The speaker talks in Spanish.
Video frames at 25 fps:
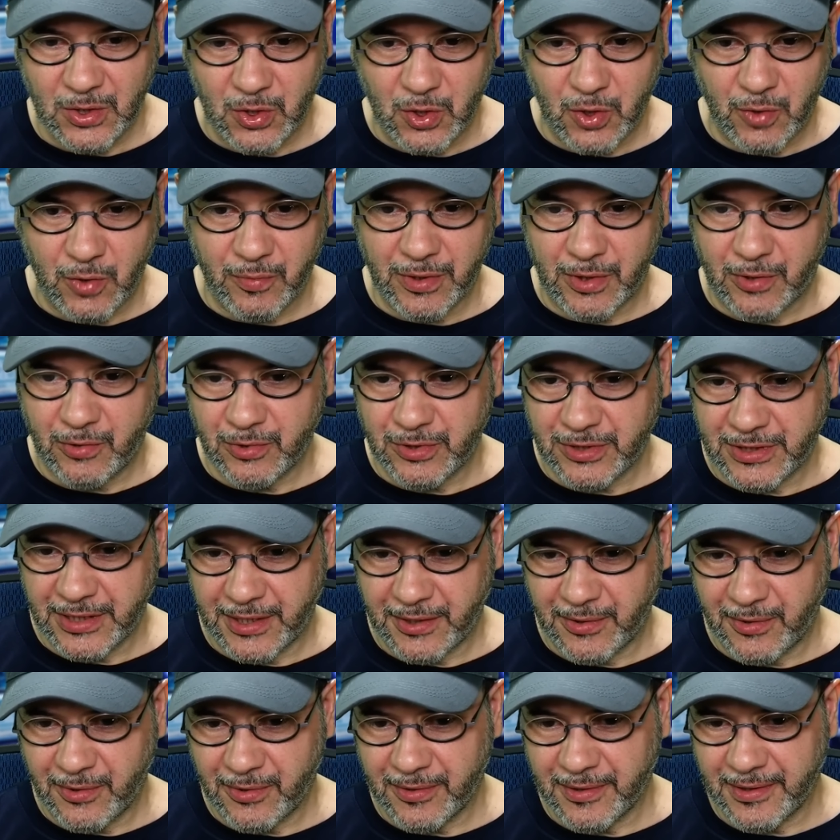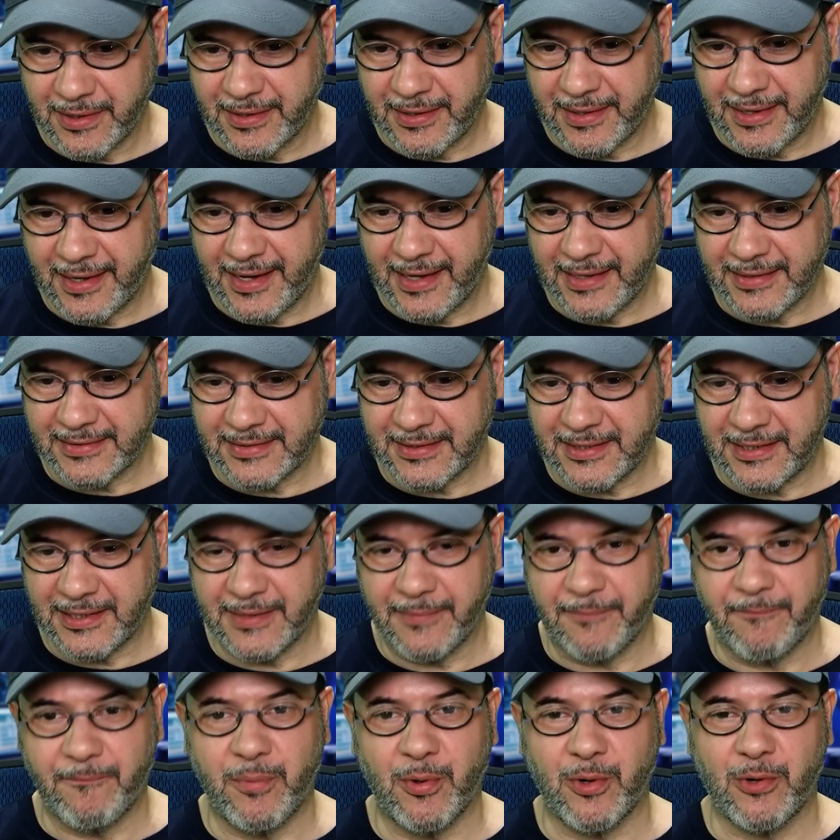Como escucharon
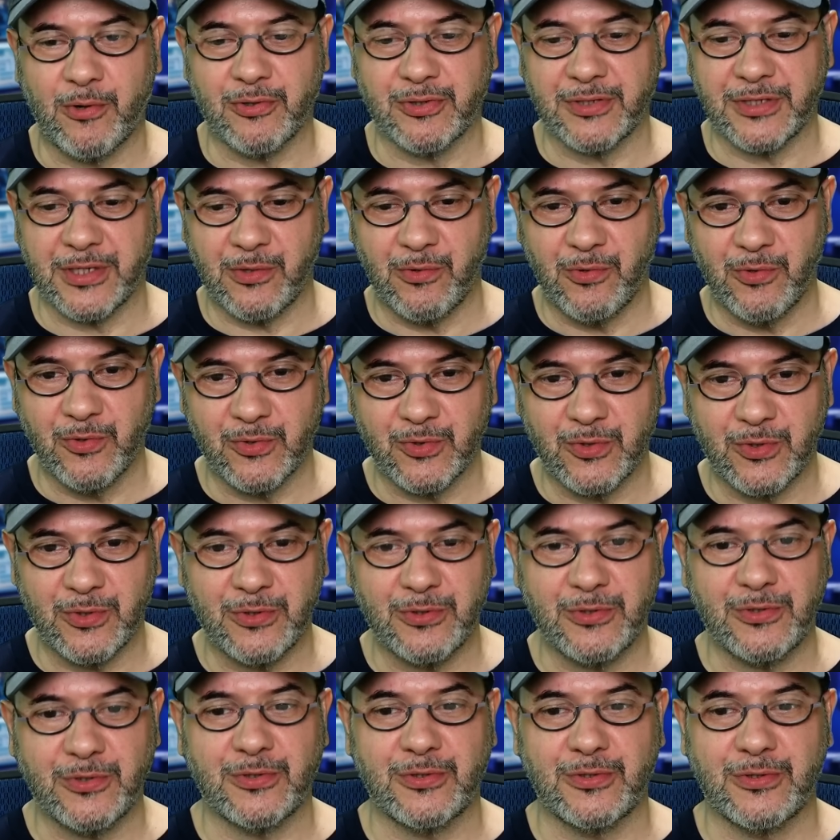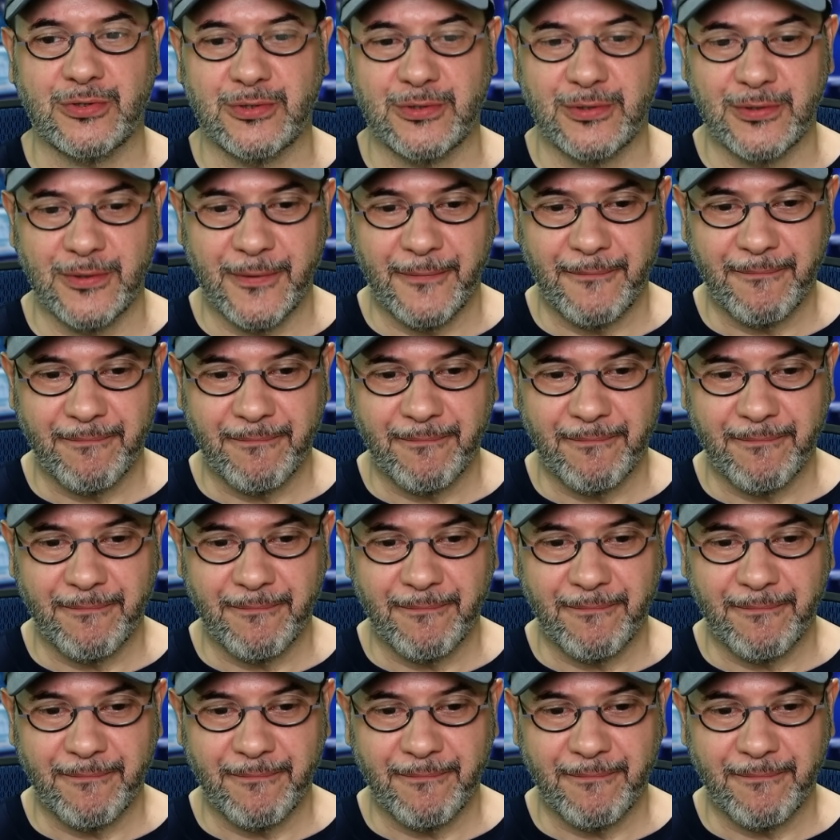hace pocos segundos,